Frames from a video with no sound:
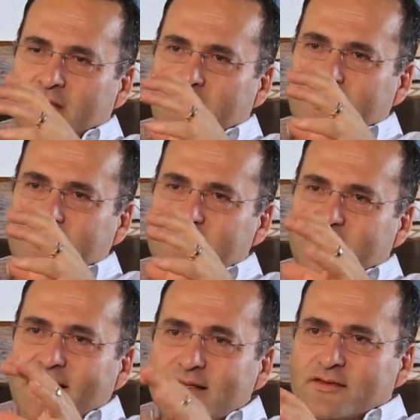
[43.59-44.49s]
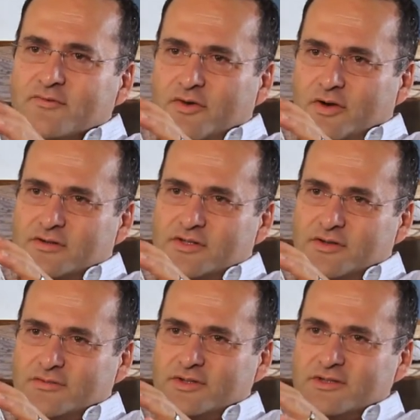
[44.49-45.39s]
In der zweiten
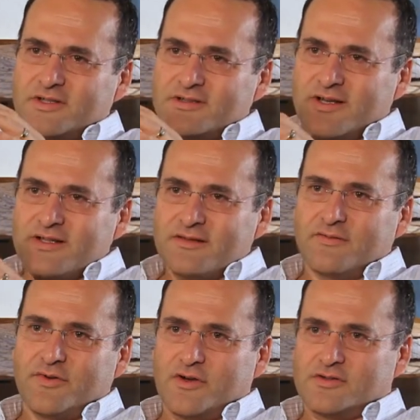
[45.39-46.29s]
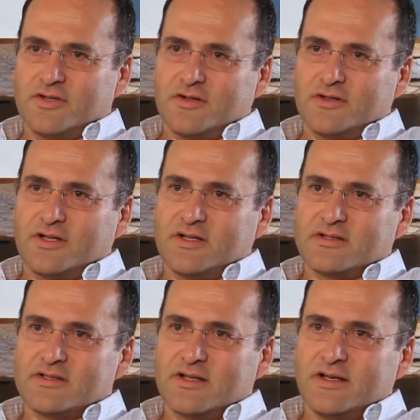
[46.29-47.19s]
Phase und in der dritten Phase
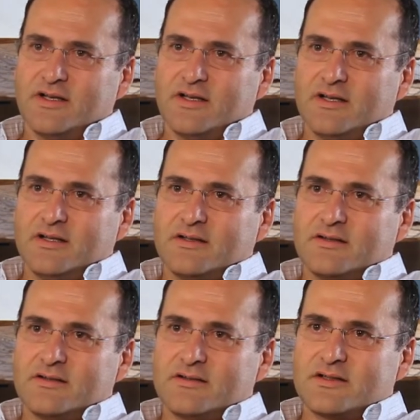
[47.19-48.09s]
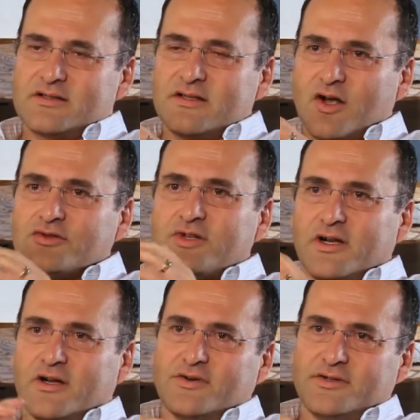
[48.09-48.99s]
allerdings, da sind andere
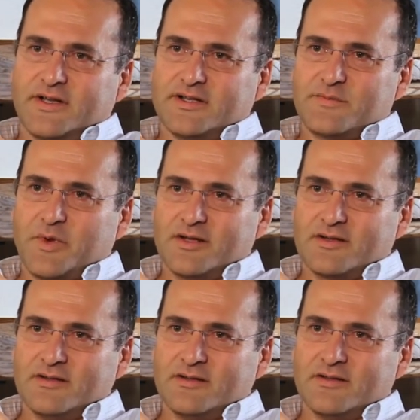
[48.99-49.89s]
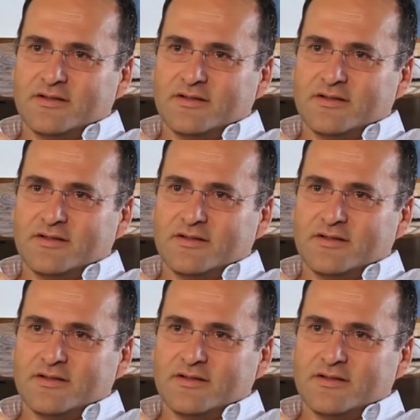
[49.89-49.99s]
Leute Experten.